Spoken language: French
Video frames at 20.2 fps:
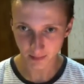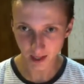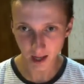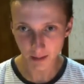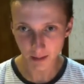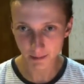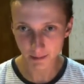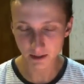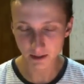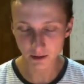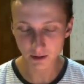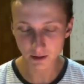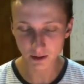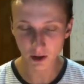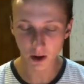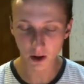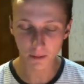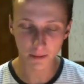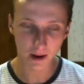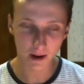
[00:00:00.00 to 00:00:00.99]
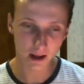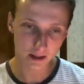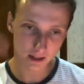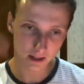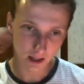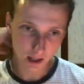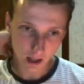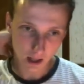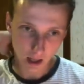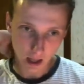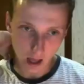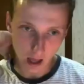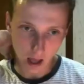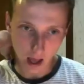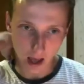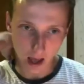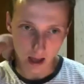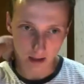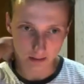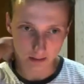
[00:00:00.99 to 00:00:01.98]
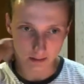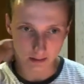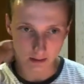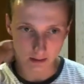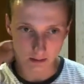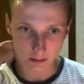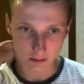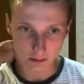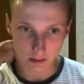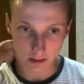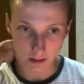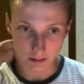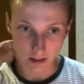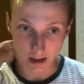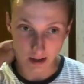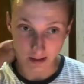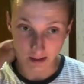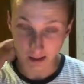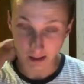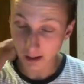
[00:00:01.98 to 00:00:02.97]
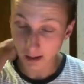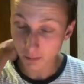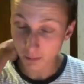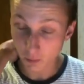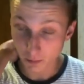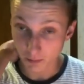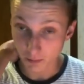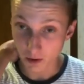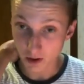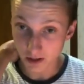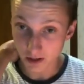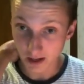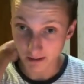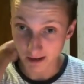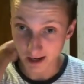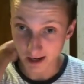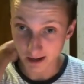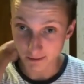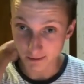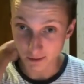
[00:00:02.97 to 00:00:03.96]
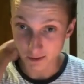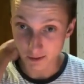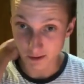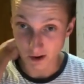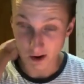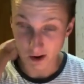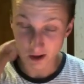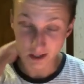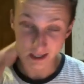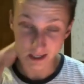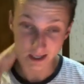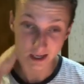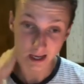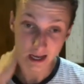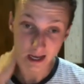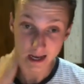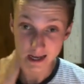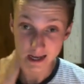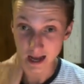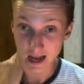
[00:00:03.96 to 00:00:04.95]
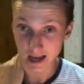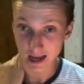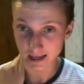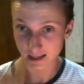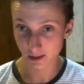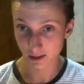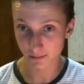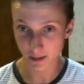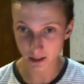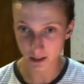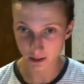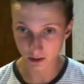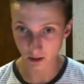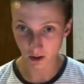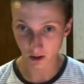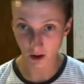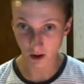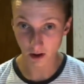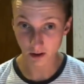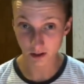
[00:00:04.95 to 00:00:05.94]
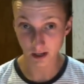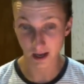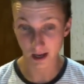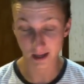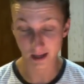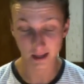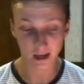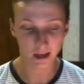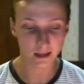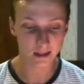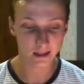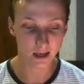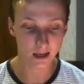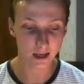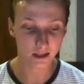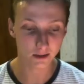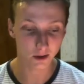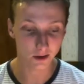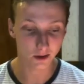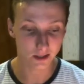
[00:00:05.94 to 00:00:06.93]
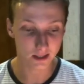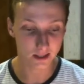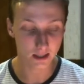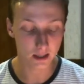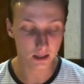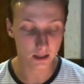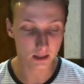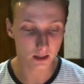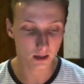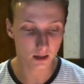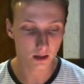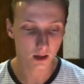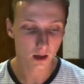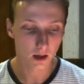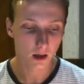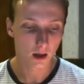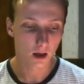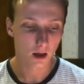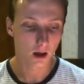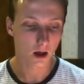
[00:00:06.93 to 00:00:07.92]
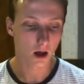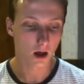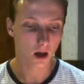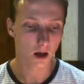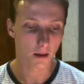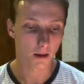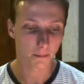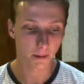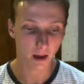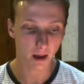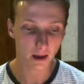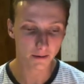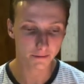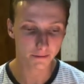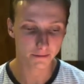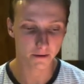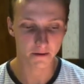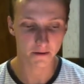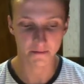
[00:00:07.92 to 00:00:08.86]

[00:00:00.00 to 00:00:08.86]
parce que Scorplan a un, très bon bulk avec l'évolu rock. Il a accès aux pièges de rock, à atterrissage, toxique. Euh, bref,